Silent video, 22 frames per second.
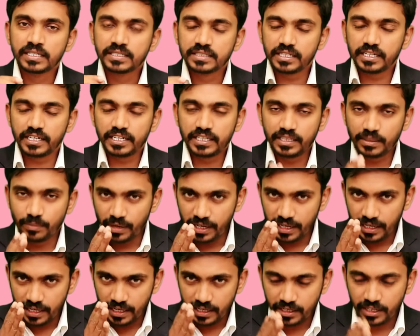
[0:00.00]
சரி இந்த
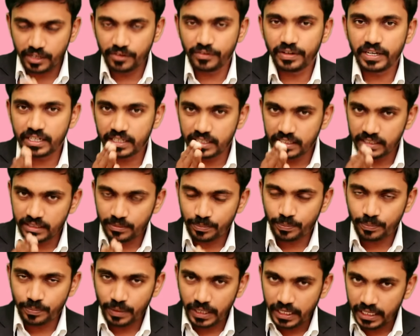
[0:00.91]
மாதிரி ஏற்கனவே எனக்கு இந்த
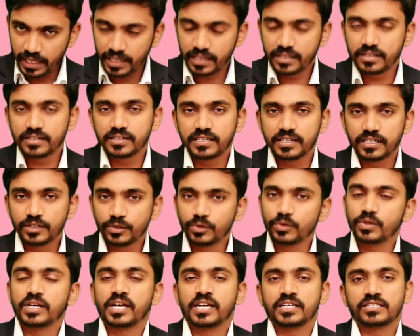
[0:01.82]
பெயின்லாம் இருக்குது
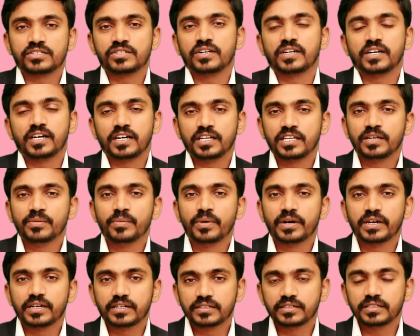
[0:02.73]
யூரிக் ஆசிட் எனக்கு
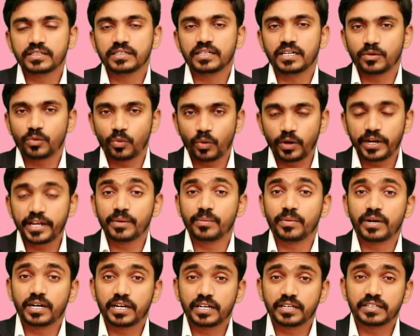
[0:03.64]
அதிகமாக இருக்குது குறைய
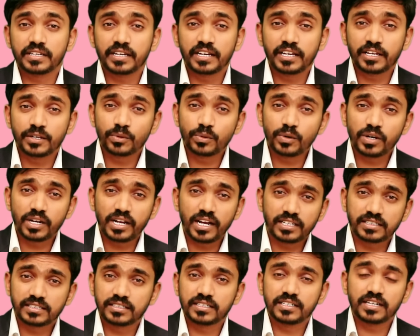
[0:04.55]
மாட்டேங்குது ஏன்னா யூரிக்
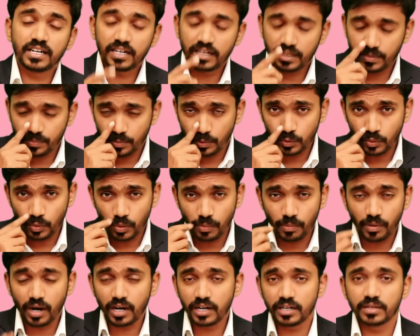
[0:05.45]
ஆசிடுக்காக
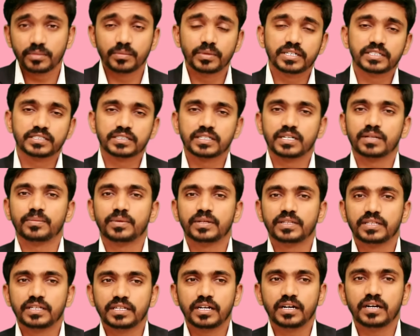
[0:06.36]
பொதுவாக மாடர்ன் மெடிசனில்
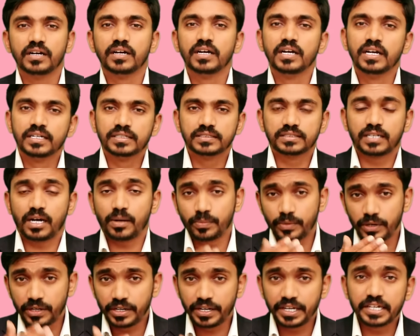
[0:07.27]
பார்த்தீங்கன்னா
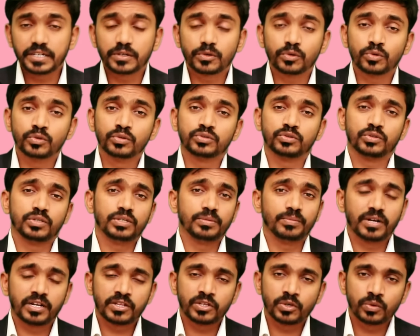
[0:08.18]
சாப்பிட்டுட்டே இருக்கணும்னு
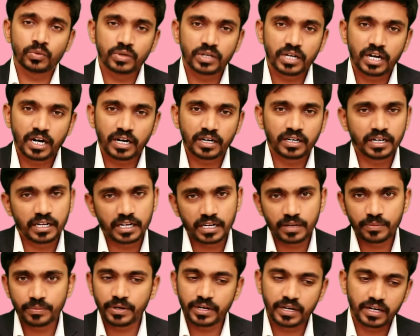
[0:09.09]
சொல்லி மருந்து கொடுக்குறாங்க
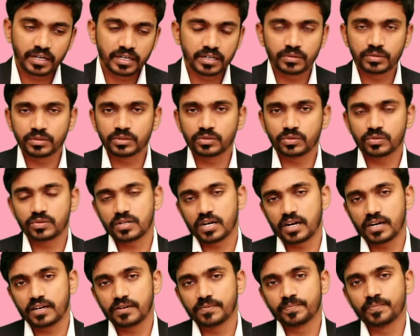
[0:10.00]
நிறைய பேர் என்கிட்ட வந்து
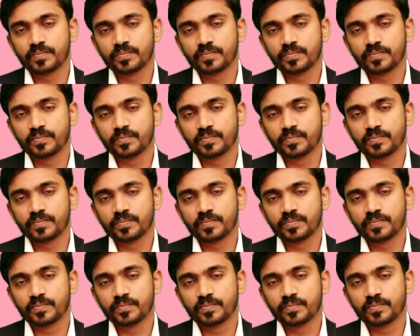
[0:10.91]
சொல்கிறாங்க